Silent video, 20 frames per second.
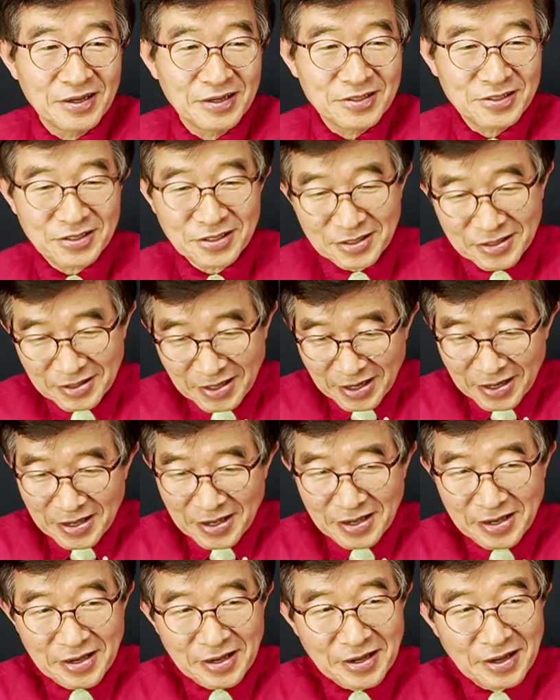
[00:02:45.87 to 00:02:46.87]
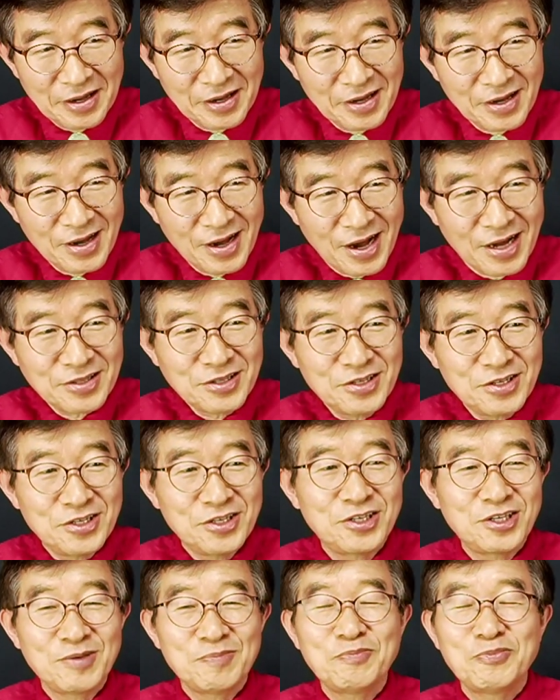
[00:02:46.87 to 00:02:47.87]
식당에 한
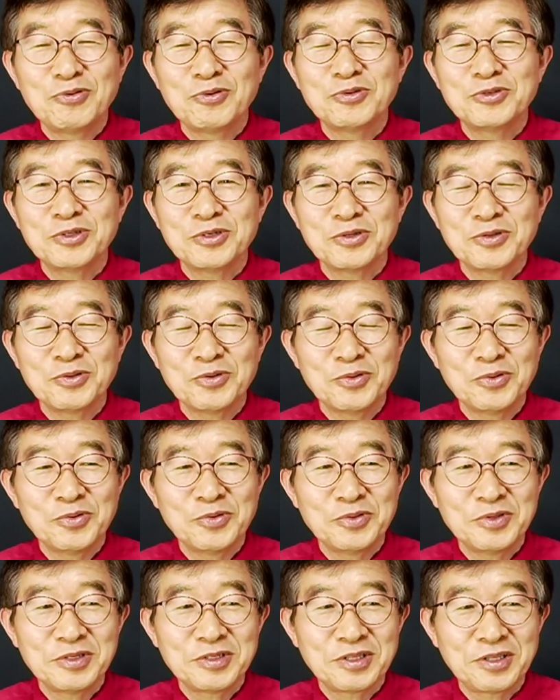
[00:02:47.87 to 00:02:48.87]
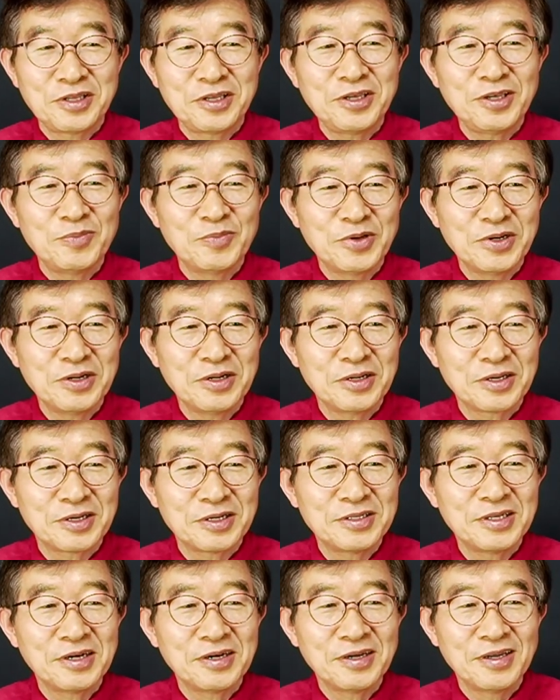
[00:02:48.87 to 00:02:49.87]
20% 정도를 팁을
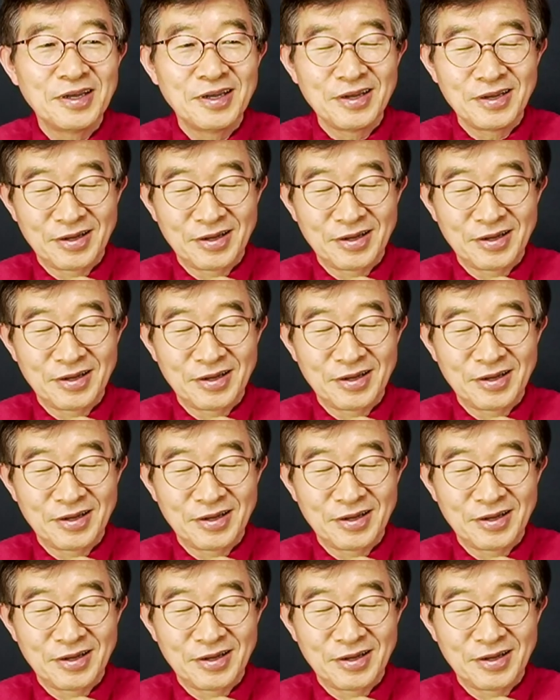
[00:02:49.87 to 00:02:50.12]
그냥